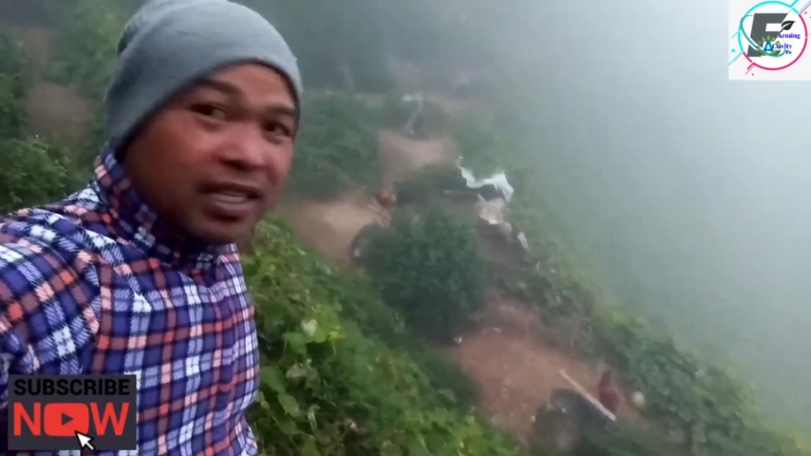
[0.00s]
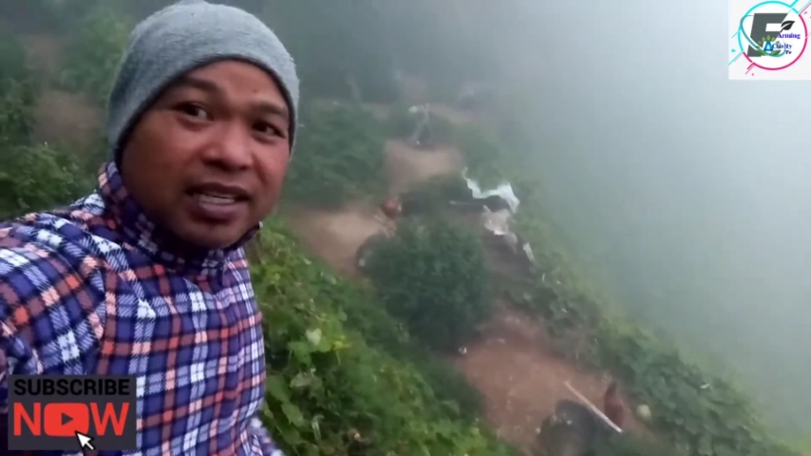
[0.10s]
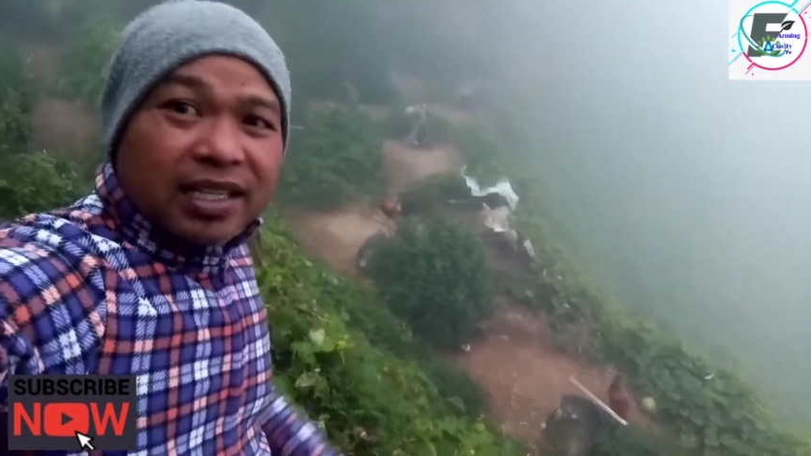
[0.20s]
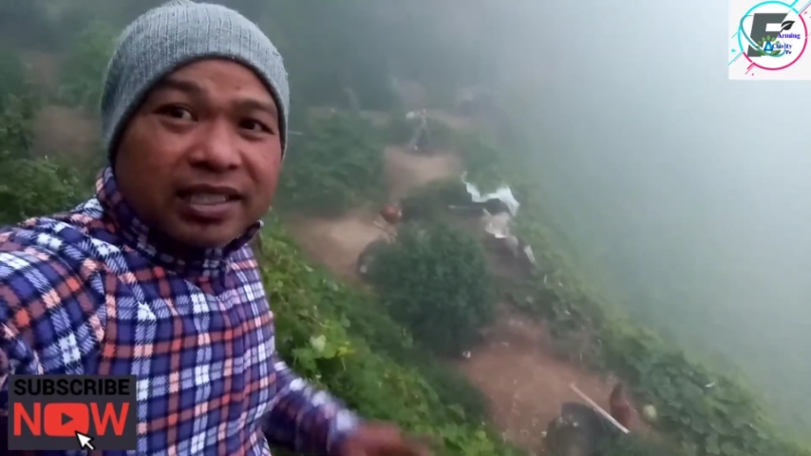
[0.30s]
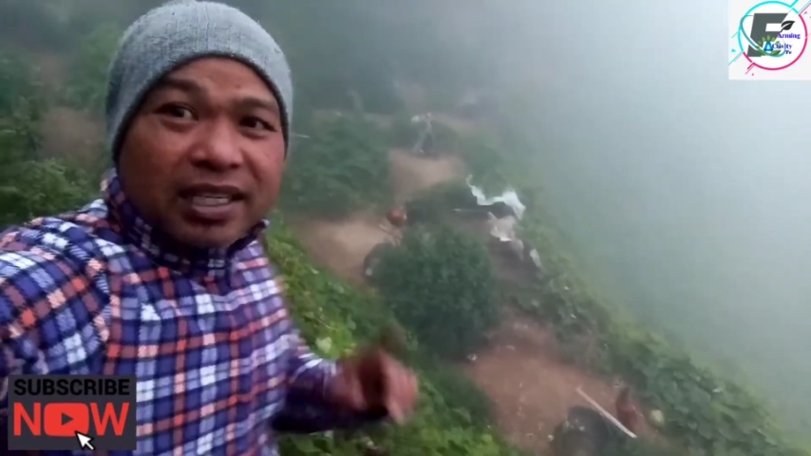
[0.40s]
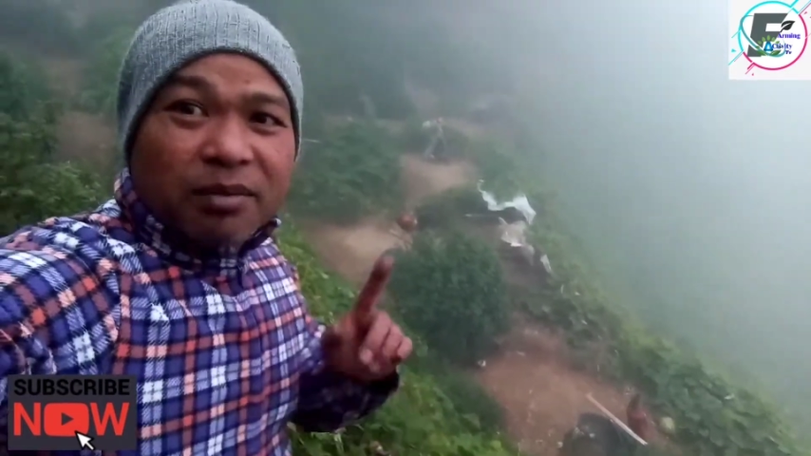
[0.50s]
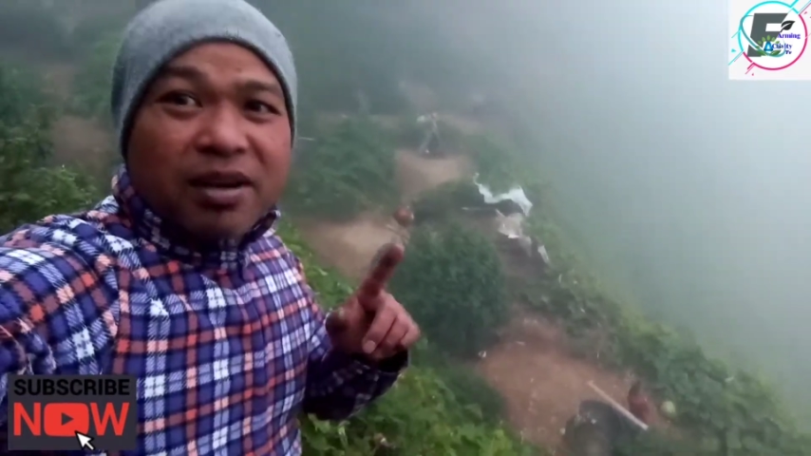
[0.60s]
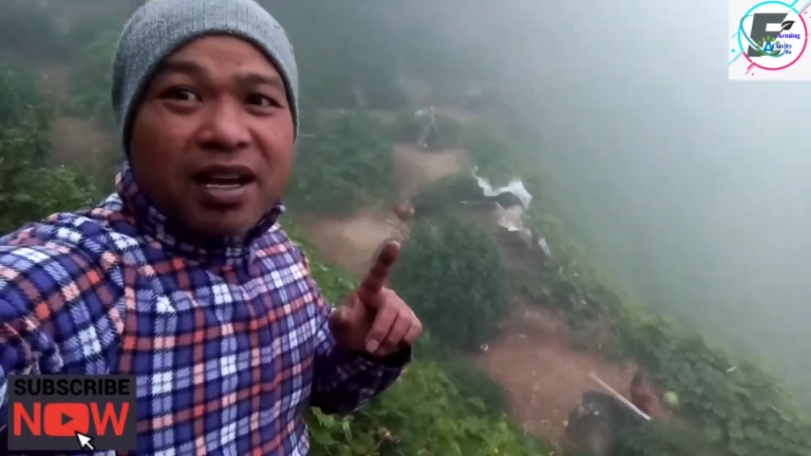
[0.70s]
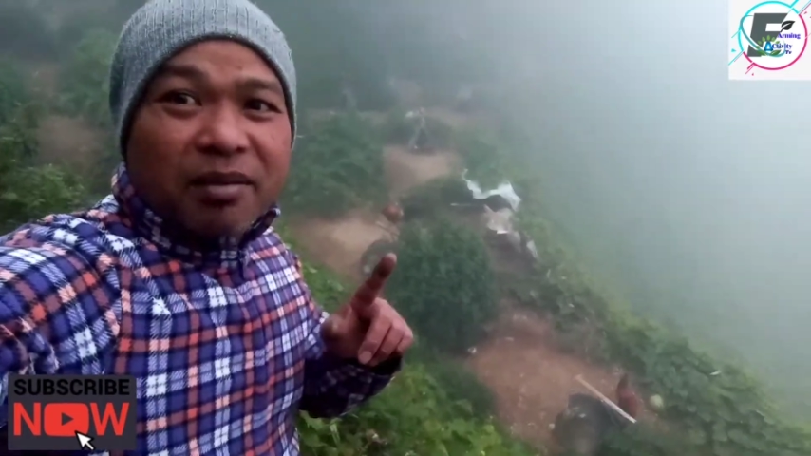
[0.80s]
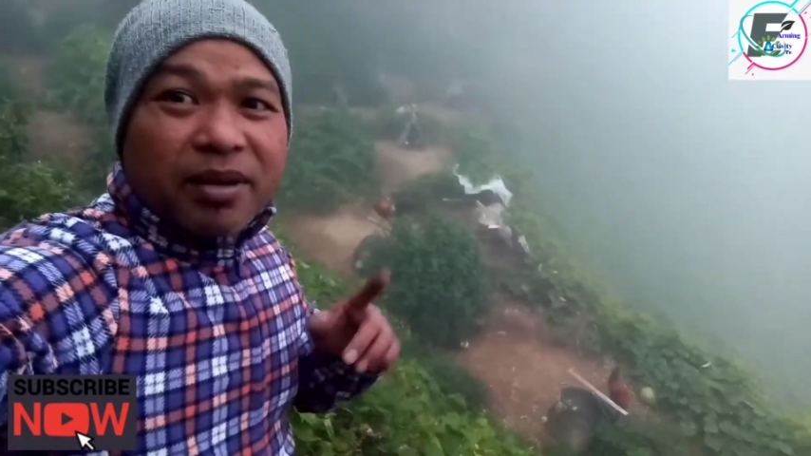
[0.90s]
Sige
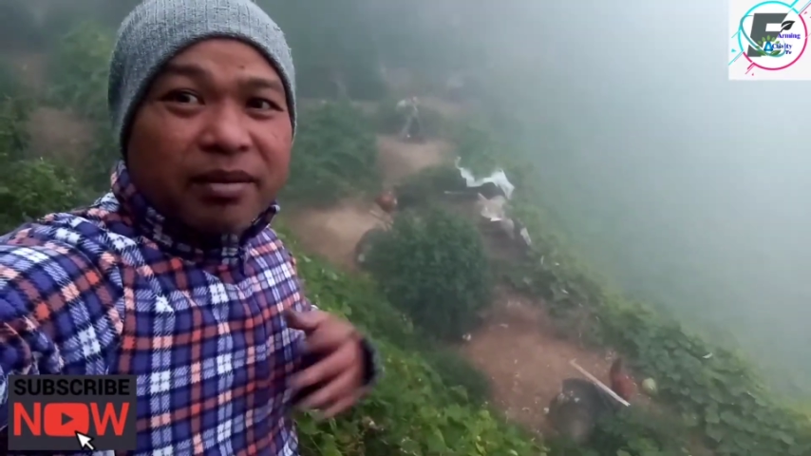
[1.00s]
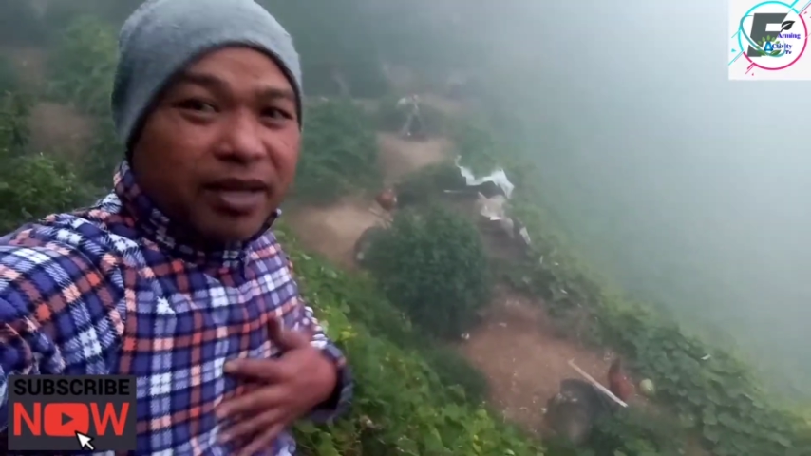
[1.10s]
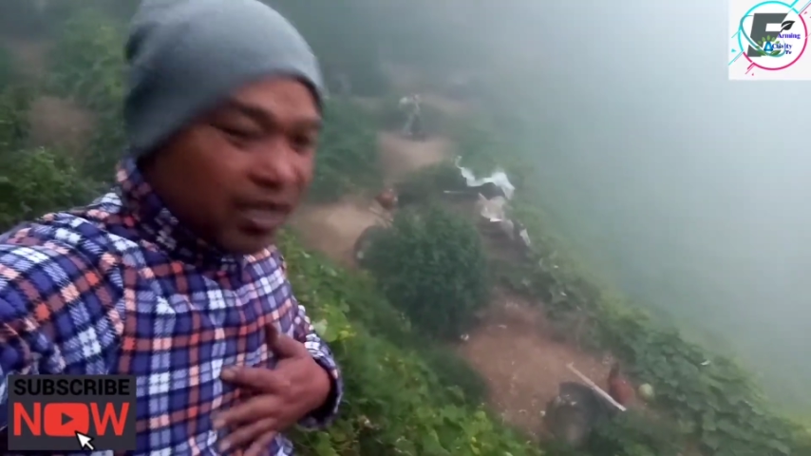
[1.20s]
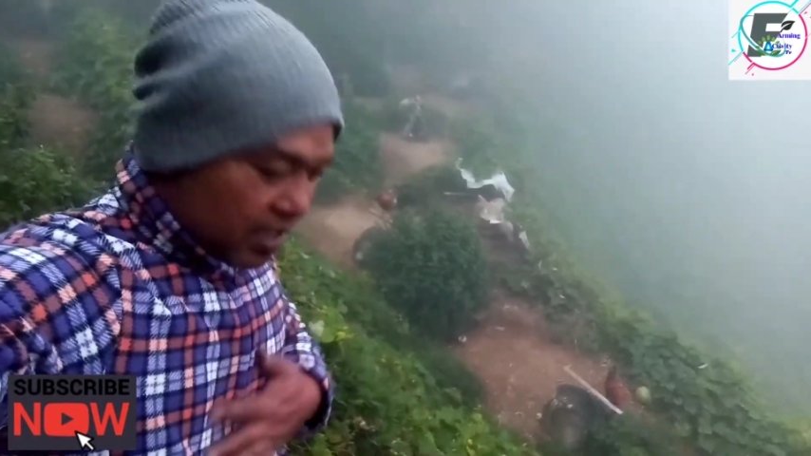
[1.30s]
mga ka-farming.